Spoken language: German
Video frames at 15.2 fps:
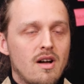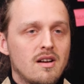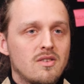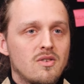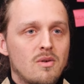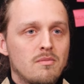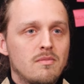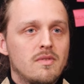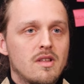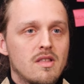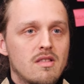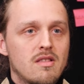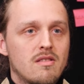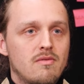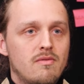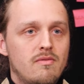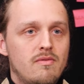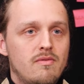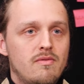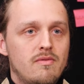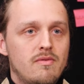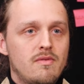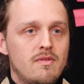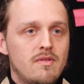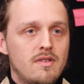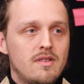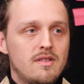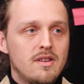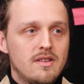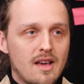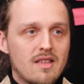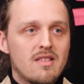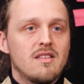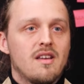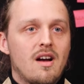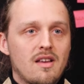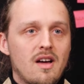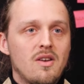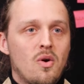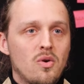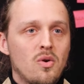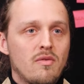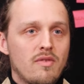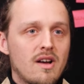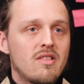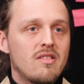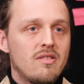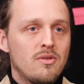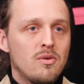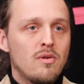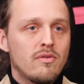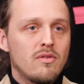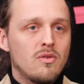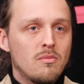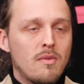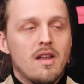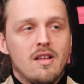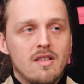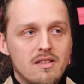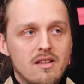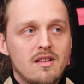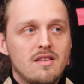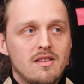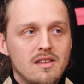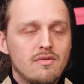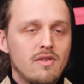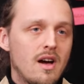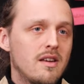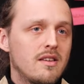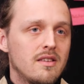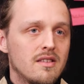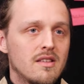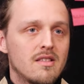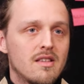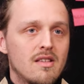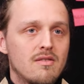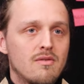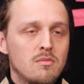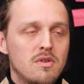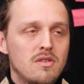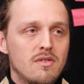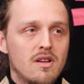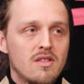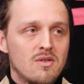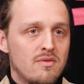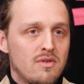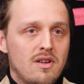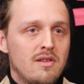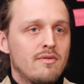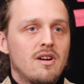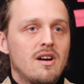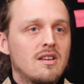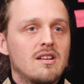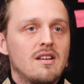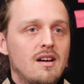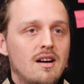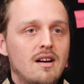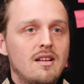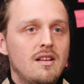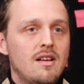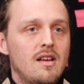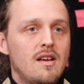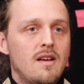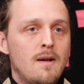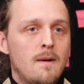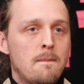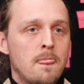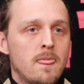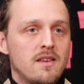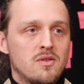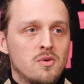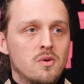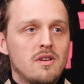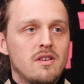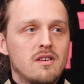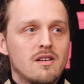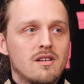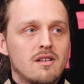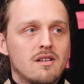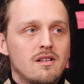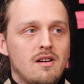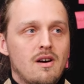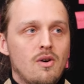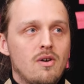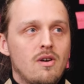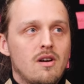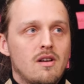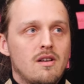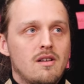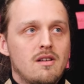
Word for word: wahrgenommen, dass die Texte daran auch noch wachsen dürfen. Und meiner ist halt nicht fertig. Das heißt, für mich war es auch von Anfang an klar, ich hole hier auch